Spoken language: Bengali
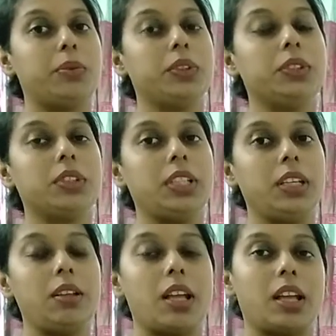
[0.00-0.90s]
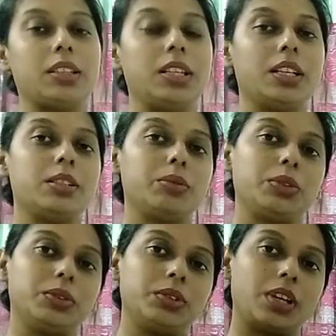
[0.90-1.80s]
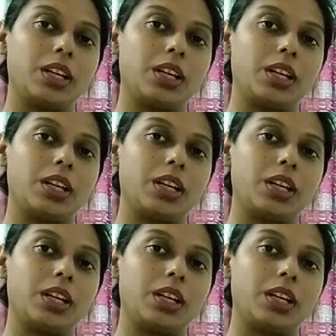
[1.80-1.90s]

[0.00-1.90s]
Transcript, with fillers: প্রযুক্তি একদিকে যেমন সুযোগ